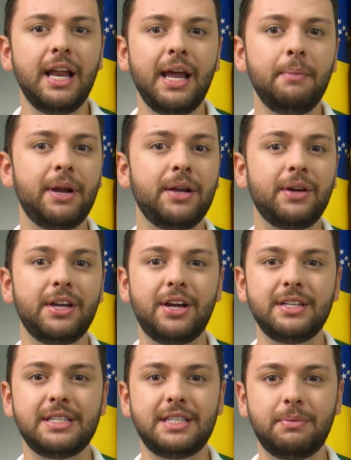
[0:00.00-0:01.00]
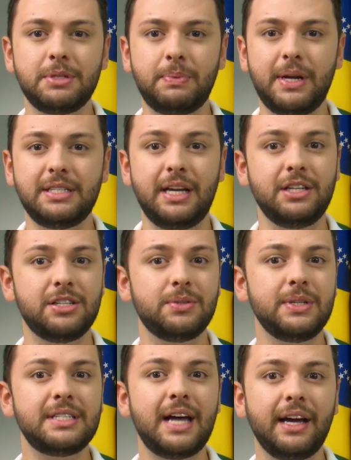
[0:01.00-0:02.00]
Lembrando que nós estamos presentes
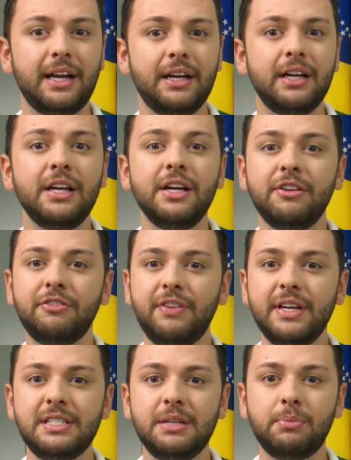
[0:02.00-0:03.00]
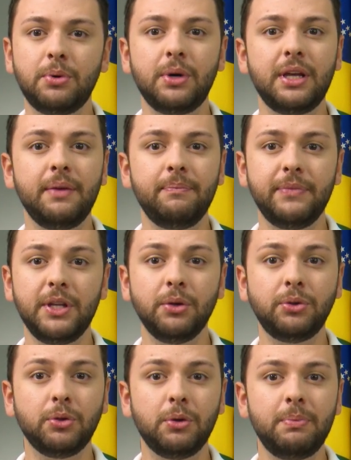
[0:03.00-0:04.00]
no Instagram, Facebook,
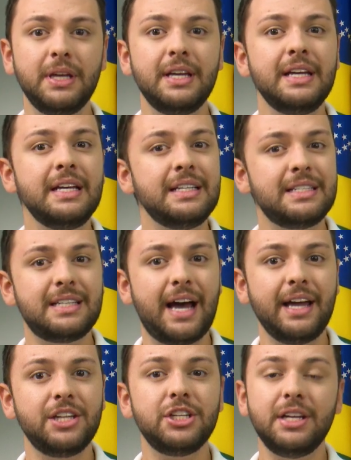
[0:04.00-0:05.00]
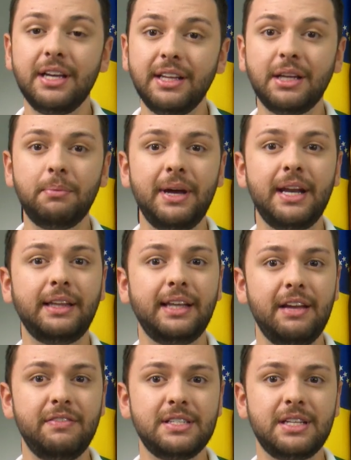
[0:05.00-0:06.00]
YouTube, site e também na
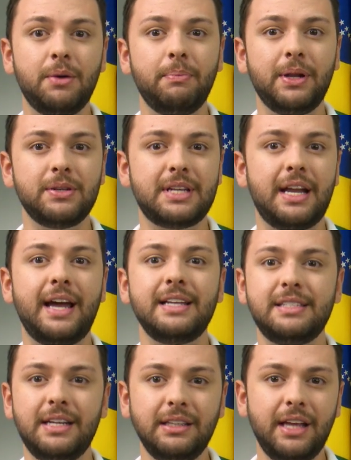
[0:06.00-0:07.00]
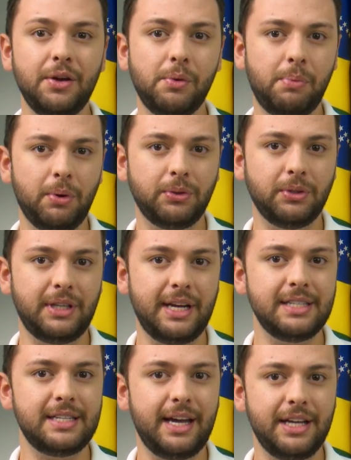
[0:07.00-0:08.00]
televisão pelos canais
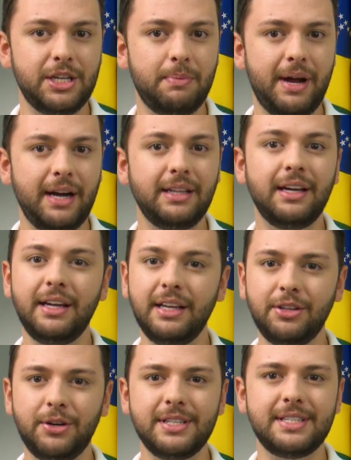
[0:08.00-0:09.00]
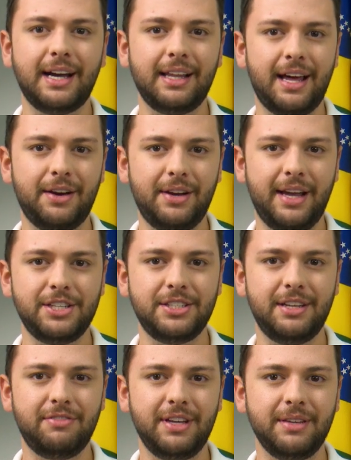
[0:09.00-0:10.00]
31.3 da Rede Aberta e 2 da Claro Net
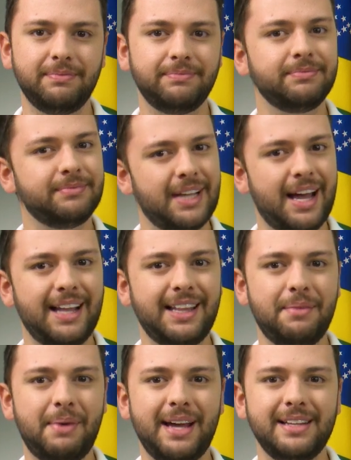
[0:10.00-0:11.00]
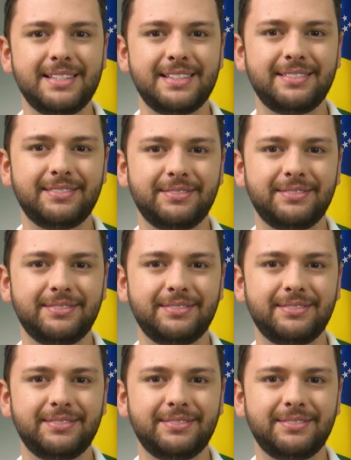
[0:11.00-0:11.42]
TV. Até mais!